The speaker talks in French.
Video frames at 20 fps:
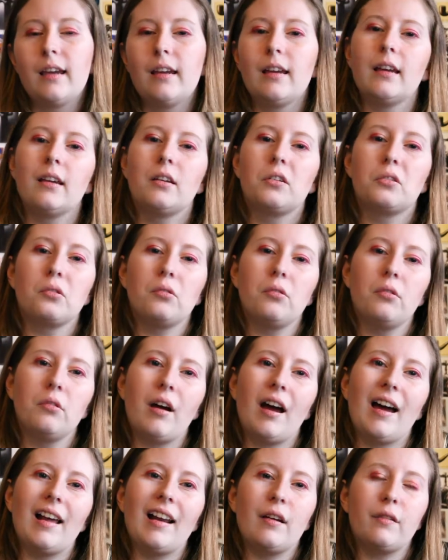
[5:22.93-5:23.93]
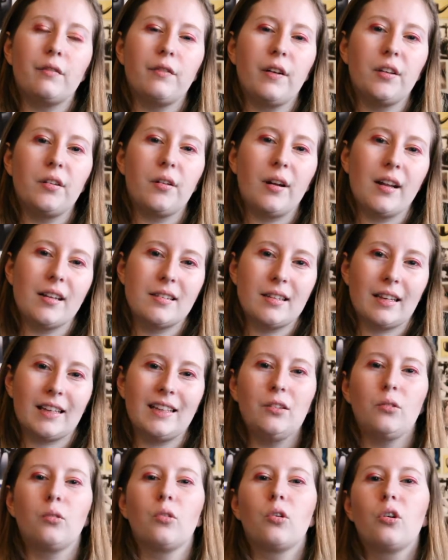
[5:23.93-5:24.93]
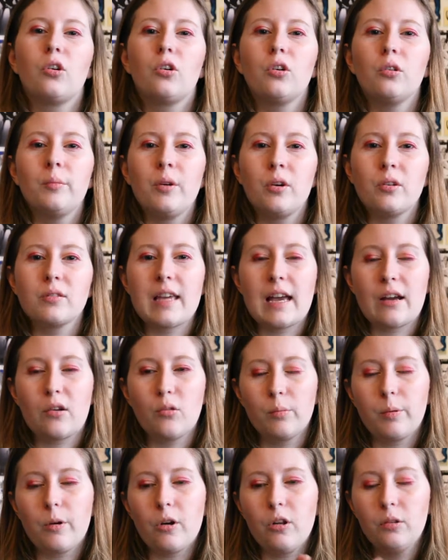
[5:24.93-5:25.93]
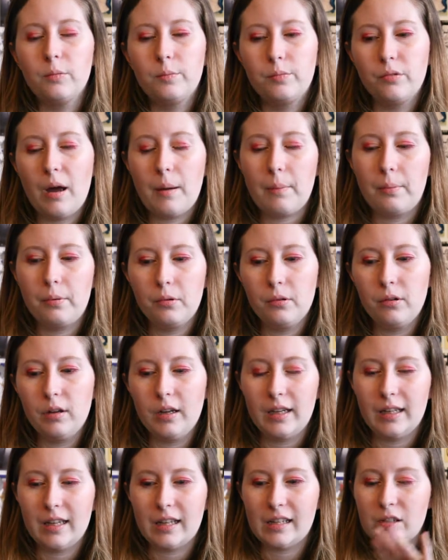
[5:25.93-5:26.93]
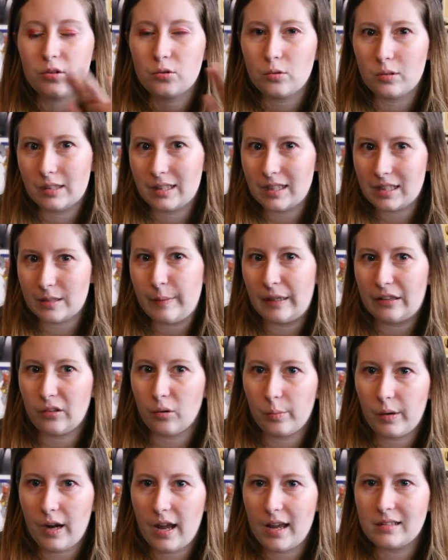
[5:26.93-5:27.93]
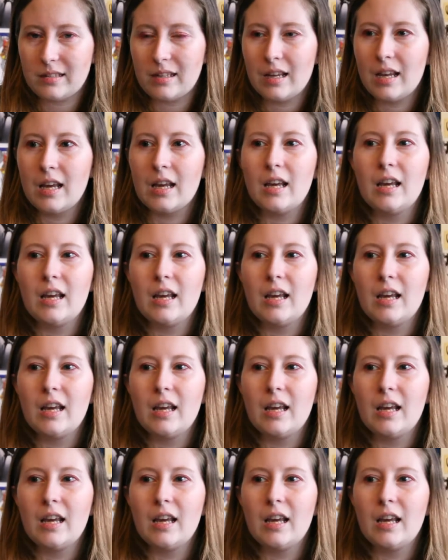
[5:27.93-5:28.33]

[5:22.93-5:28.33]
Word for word: et que à la fin dans la série on commence à comprendre peu à peu et il y a des choses qui se mettent en place